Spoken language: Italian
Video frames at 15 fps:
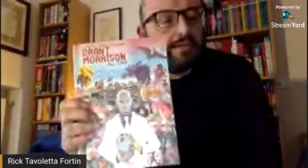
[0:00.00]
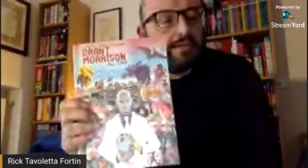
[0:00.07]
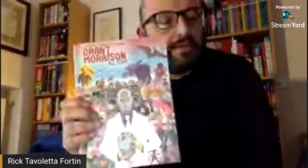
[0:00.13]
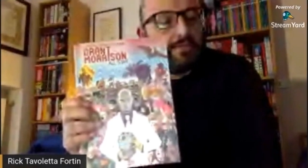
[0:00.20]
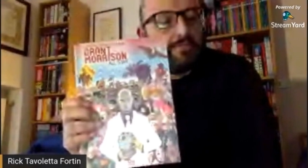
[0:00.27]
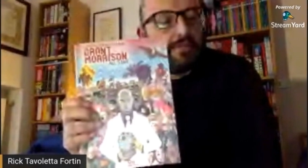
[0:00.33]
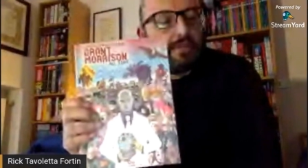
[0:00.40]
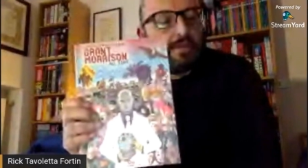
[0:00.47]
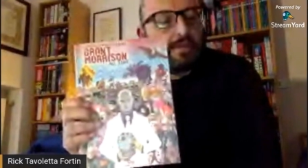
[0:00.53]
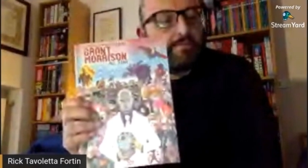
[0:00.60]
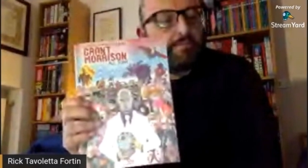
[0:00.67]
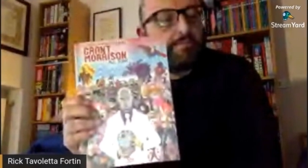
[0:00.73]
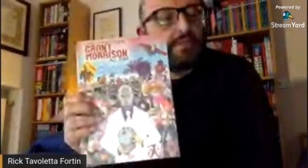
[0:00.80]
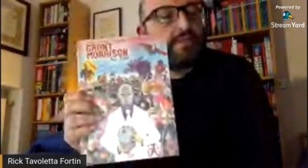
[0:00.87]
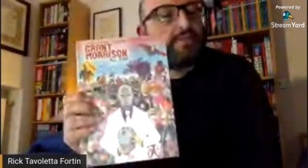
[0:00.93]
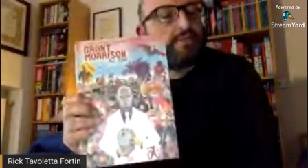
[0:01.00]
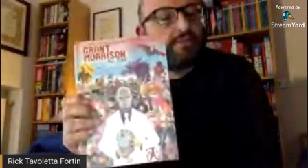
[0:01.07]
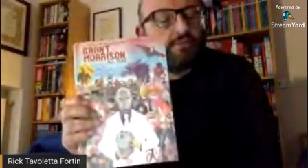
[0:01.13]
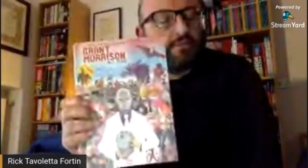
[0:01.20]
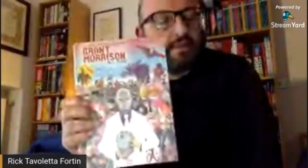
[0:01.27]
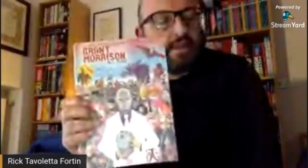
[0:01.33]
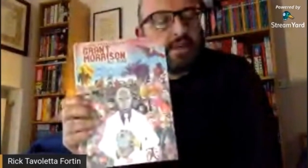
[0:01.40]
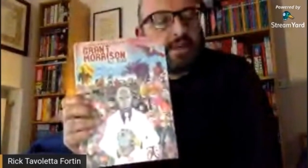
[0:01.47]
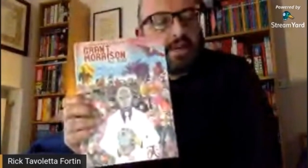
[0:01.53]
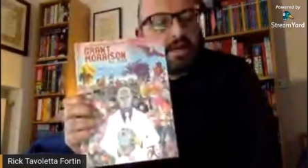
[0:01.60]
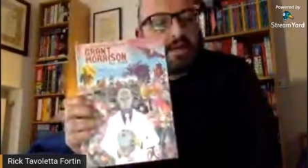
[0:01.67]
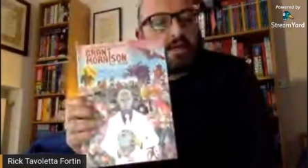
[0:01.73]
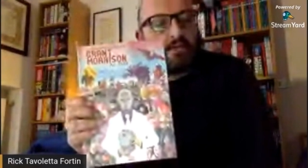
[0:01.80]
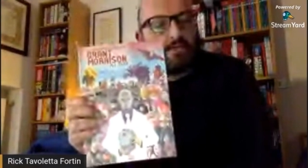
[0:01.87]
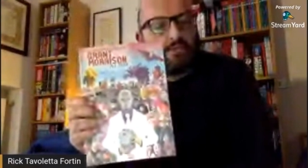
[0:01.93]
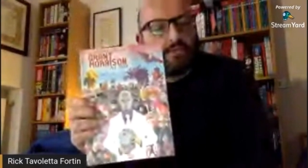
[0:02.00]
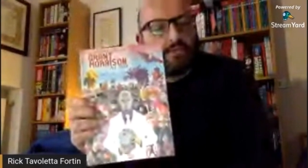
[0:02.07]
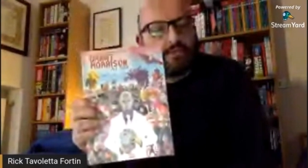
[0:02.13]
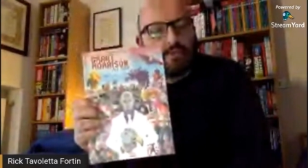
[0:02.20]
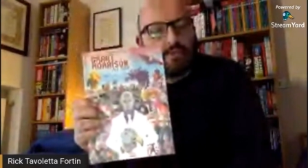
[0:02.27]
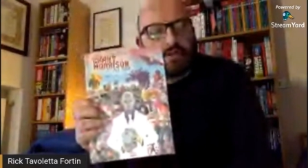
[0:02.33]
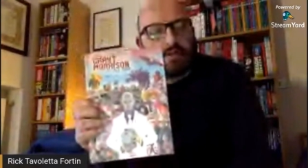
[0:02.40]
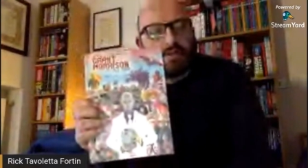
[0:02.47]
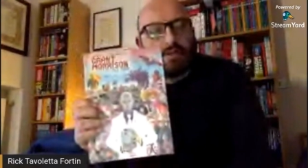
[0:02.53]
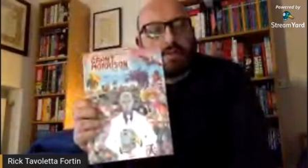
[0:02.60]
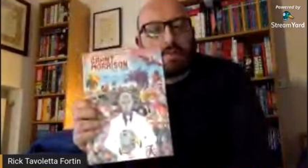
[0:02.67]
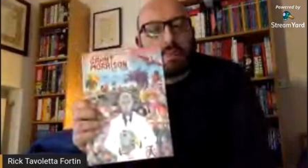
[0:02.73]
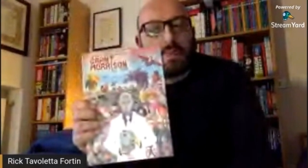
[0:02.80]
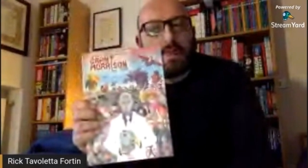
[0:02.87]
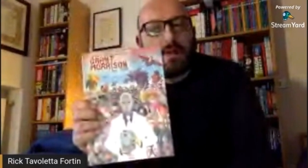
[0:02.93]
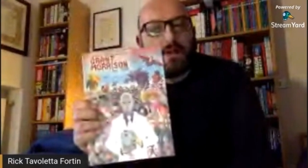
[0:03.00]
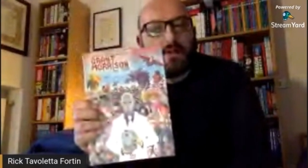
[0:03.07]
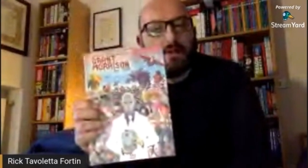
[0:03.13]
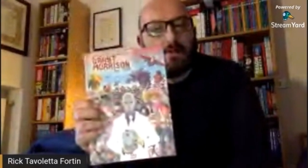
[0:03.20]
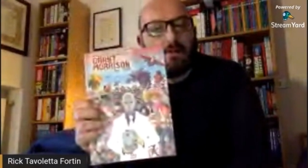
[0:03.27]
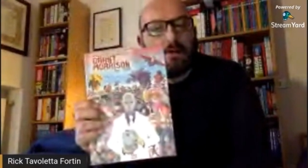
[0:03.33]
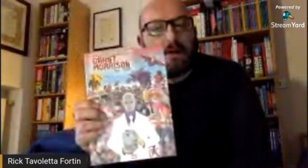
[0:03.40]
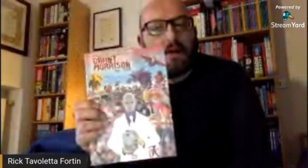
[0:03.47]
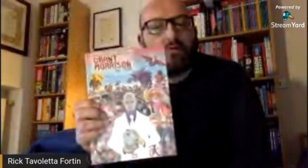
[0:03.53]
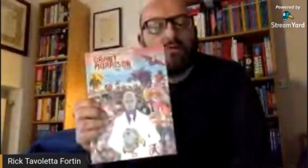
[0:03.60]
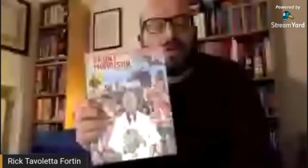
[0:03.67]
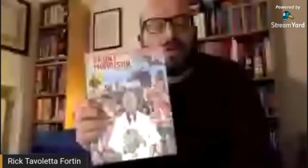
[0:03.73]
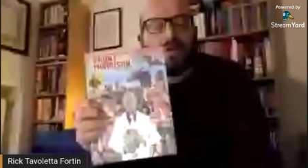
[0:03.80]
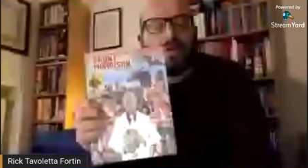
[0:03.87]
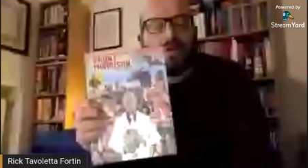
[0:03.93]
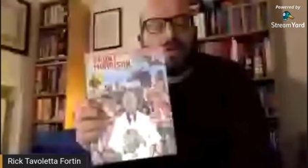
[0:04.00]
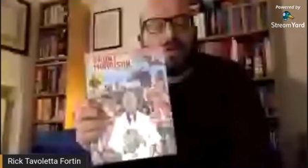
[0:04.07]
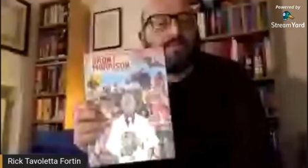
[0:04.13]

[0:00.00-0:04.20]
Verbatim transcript: cioè per persone che, eh, voglio dire, uh, hanno una vera e propria